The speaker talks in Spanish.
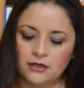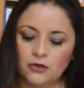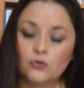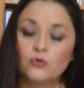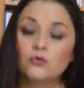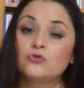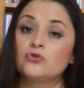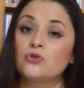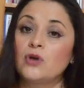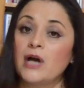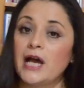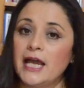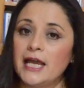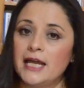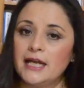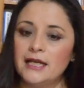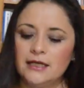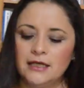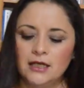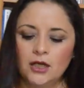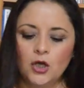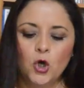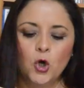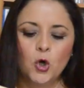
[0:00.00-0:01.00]
Junto a él,
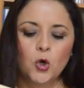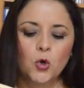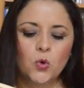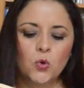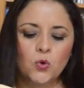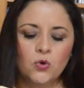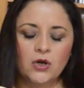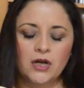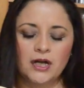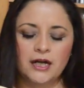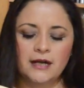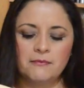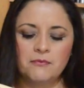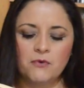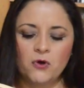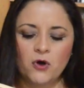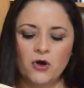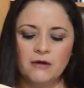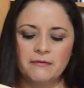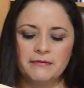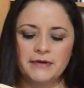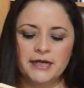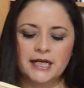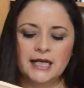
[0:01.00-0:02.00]
un
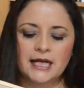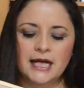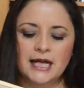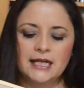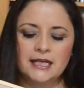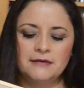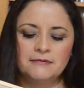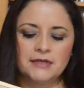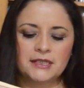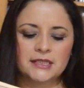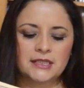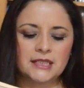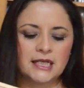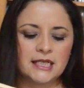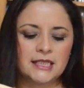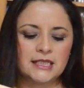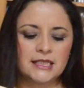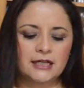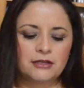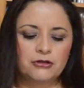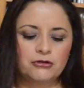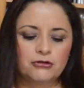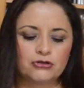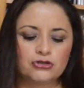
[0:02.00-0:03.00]
revólver calibre
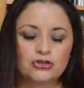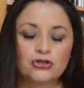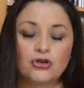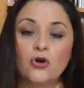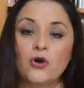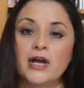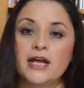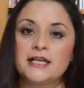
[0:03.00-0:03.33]
38